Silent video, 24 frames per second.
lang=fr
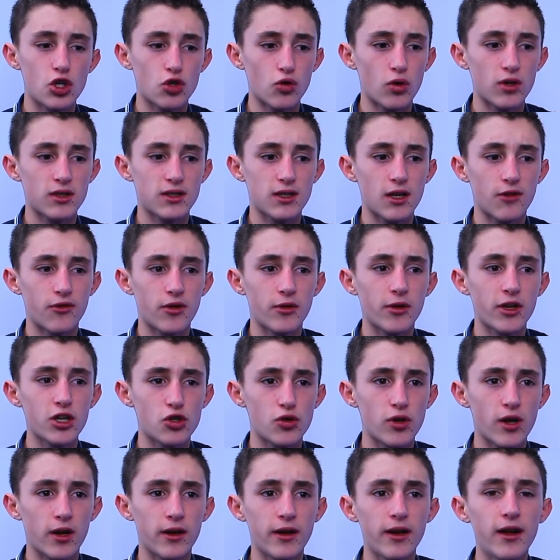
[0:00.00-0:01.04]
je crois que c'est en février que je
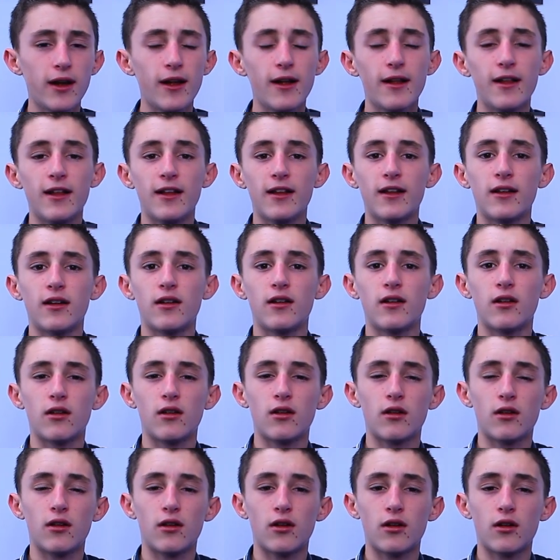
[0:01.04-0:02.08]
suis allé,
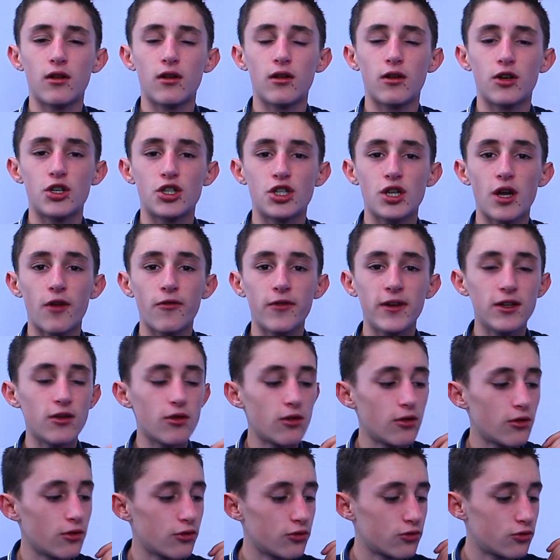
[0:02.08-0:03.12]
euh, j'ai envie
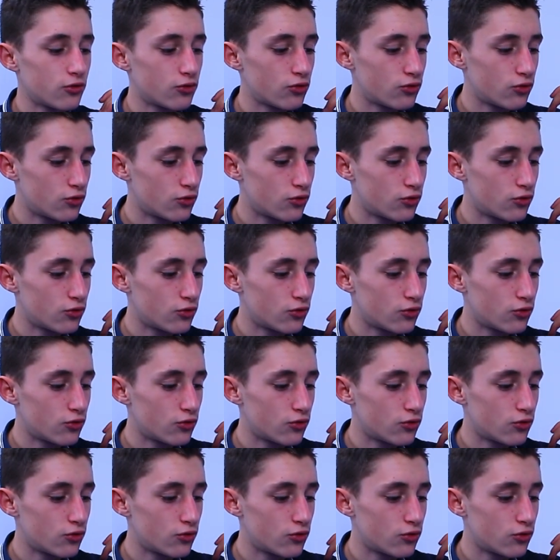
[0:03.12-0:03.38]
de,